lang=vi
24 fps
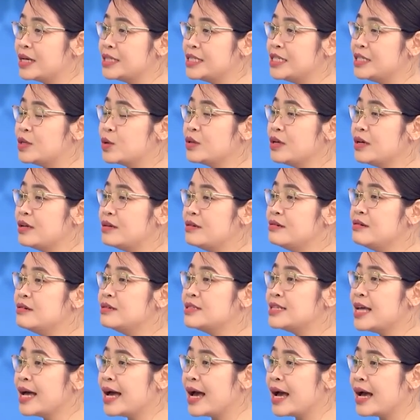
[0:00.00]
mà chỉ có thể
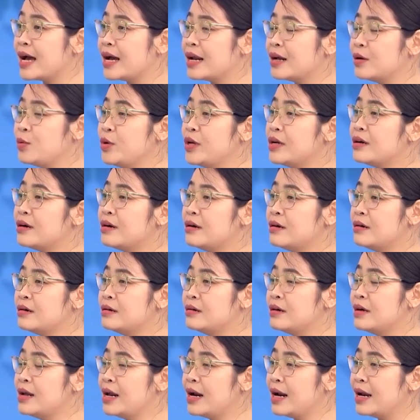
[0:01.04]
đưa ra nguy
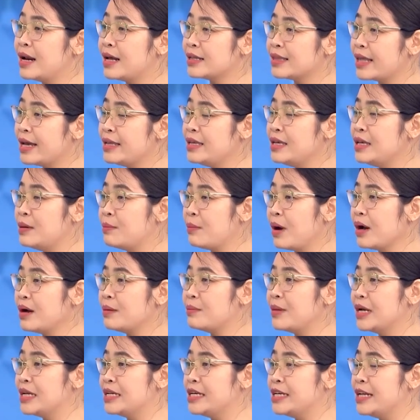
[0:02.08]
cơ là thai nhi
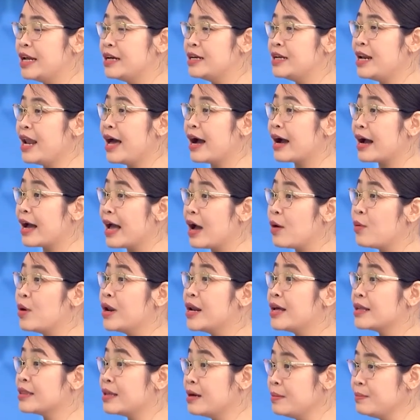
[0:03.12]
mắc bệnh lý đấy là cao
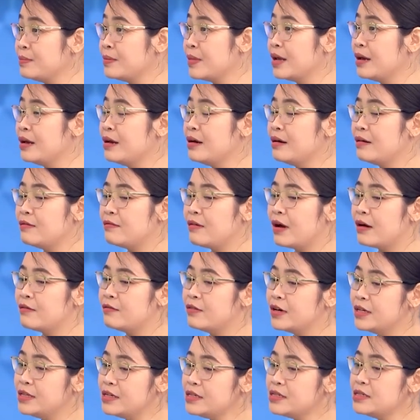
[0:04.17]
hay là thấp và
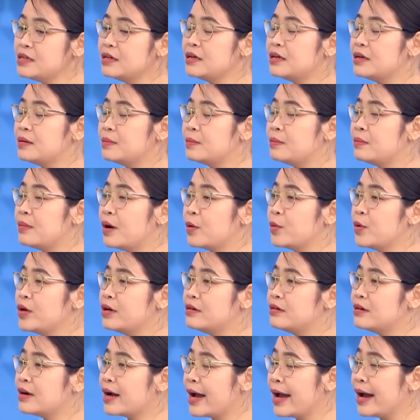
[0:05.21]
với những trường hợp mà nguy
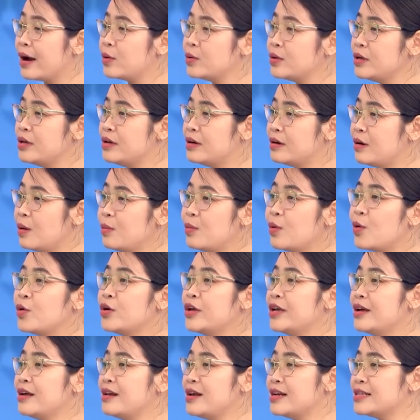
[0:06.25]
cơ cao thì không có
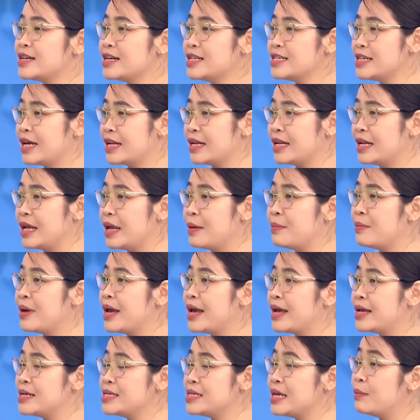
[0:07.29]
nghĩa là chắc chắn em
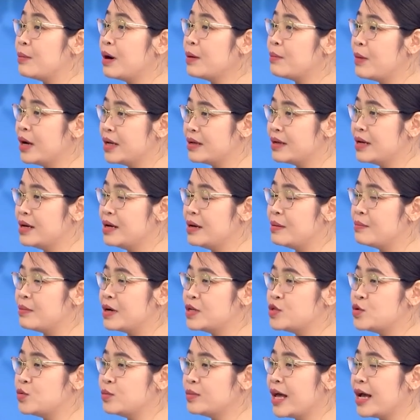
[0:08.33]
bé sẽ mắc bệnh
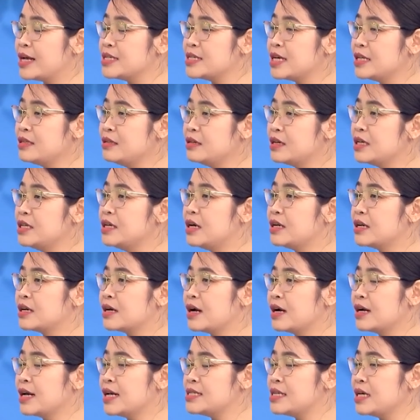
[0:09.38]
mà chúng ta sẽ thực hiện
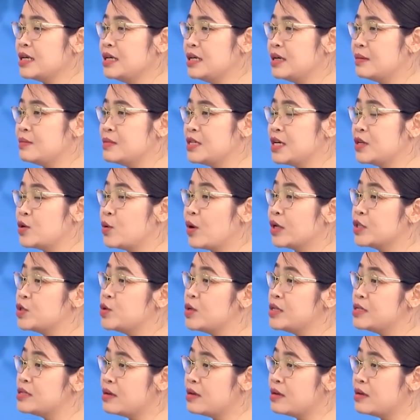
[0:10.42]
các cái xét nghiệm chẩn đoán